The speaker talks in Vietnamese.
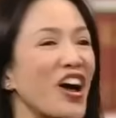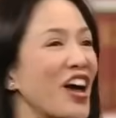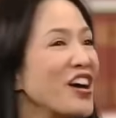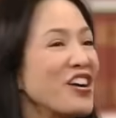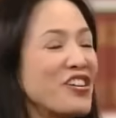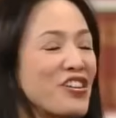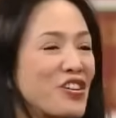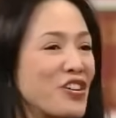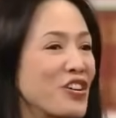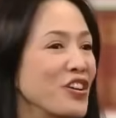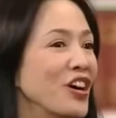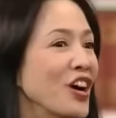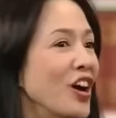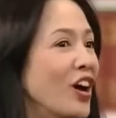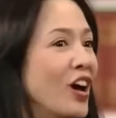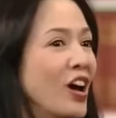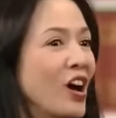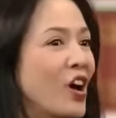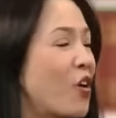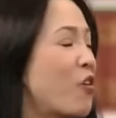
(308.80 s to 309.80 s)
Đây là một vấn đề
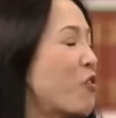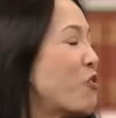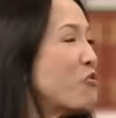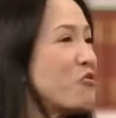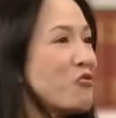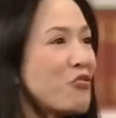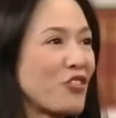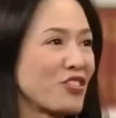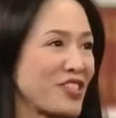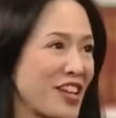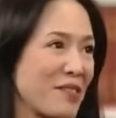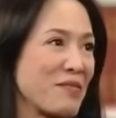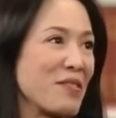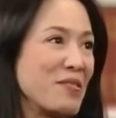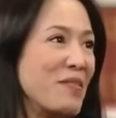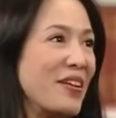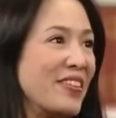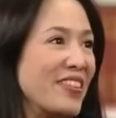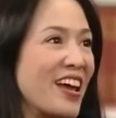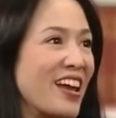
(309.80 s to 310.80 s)
rất là phức
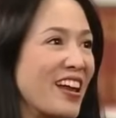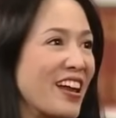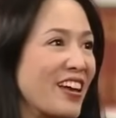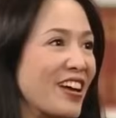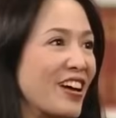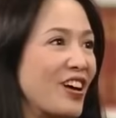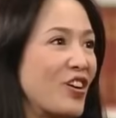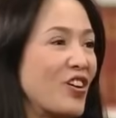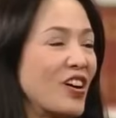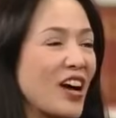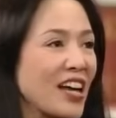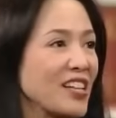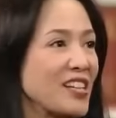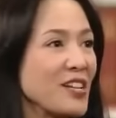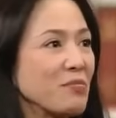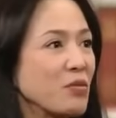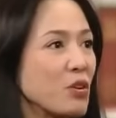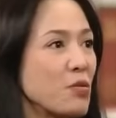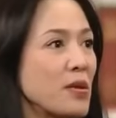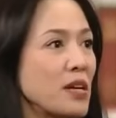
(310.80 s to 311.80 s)
tạp. Tôi không thể
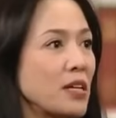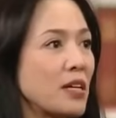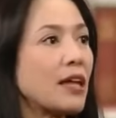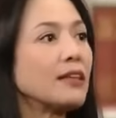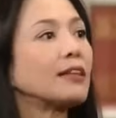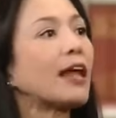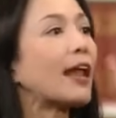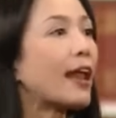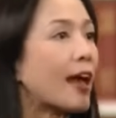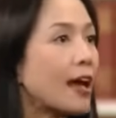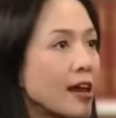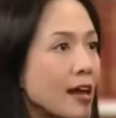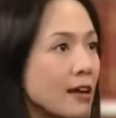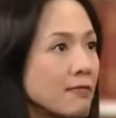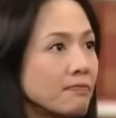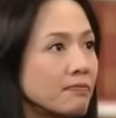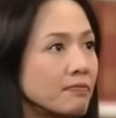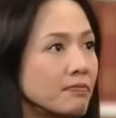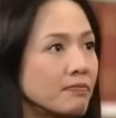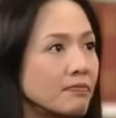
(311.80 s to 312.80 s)
giải thích cho anh hiểu được.
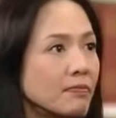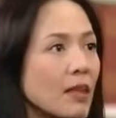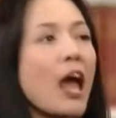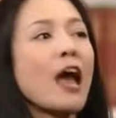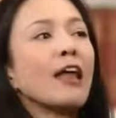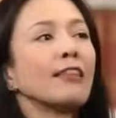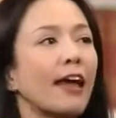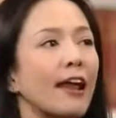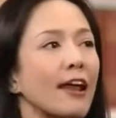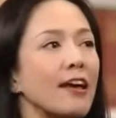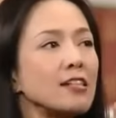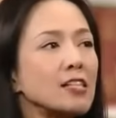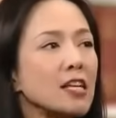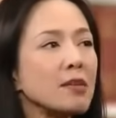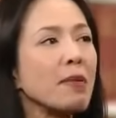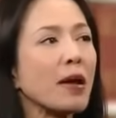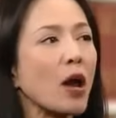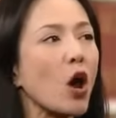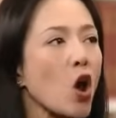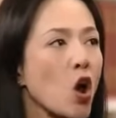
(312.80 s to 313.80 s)
Nhưng mà
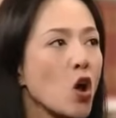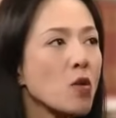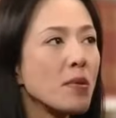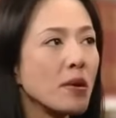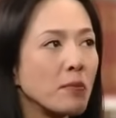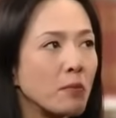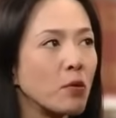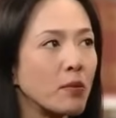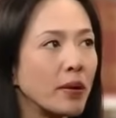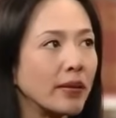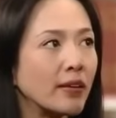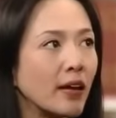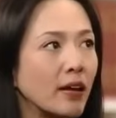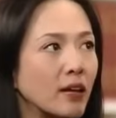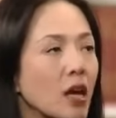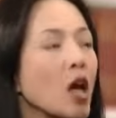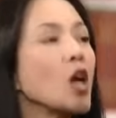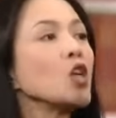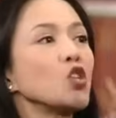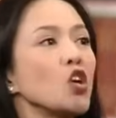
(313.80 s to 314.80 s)
chứng tỏ Hedman không
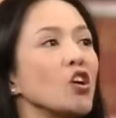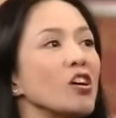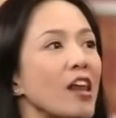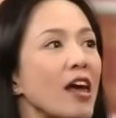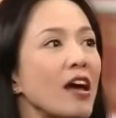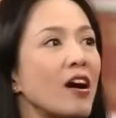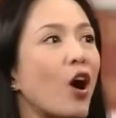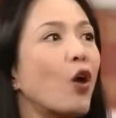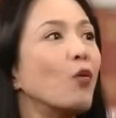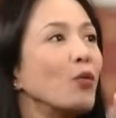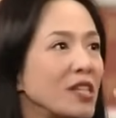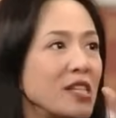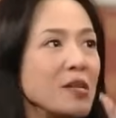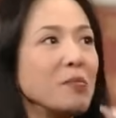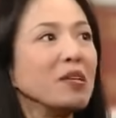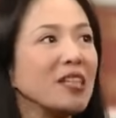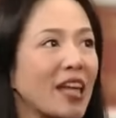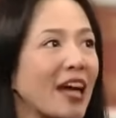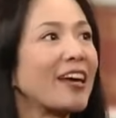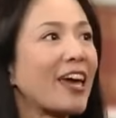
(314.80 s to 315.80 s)
có vấn đề, cho nên tôi
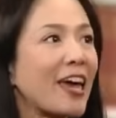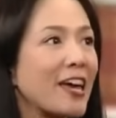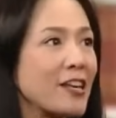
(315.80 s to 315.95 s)
sẽ nhận vụ